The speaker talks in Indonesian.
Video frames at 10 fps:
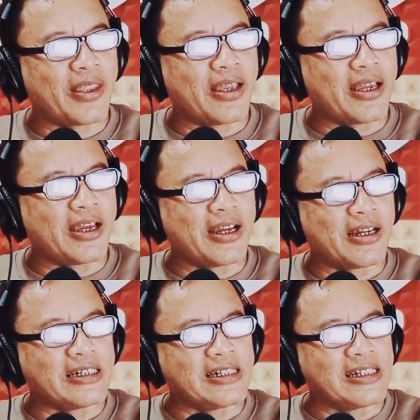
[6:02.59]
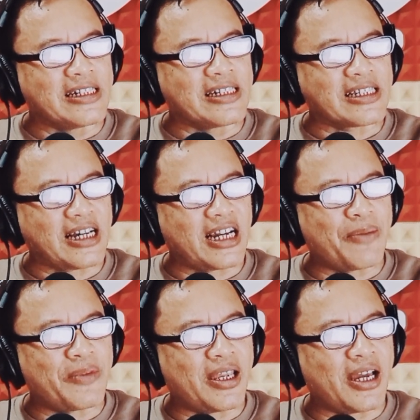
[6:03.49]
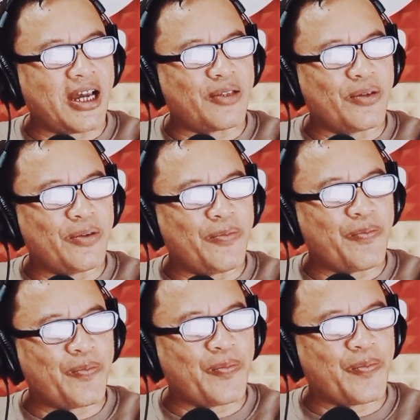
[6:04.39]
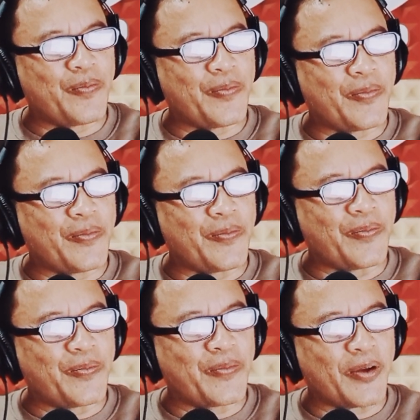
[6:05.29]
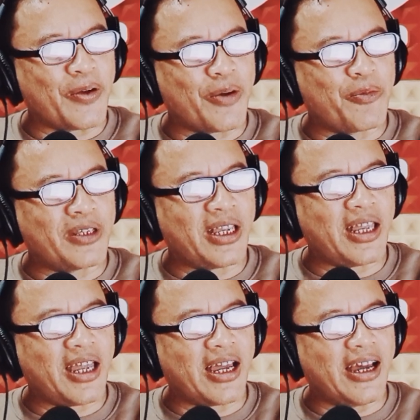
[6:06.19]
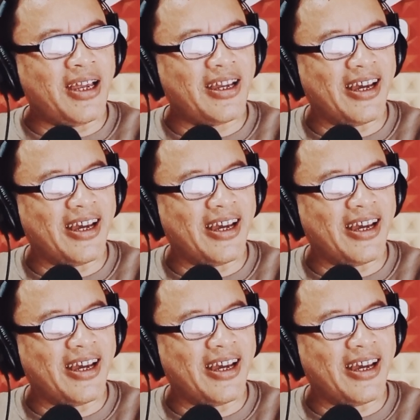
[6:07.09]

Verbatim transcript: betul, sekali. Salamnya dulu. Rokok. Hmm, rokok putih ya.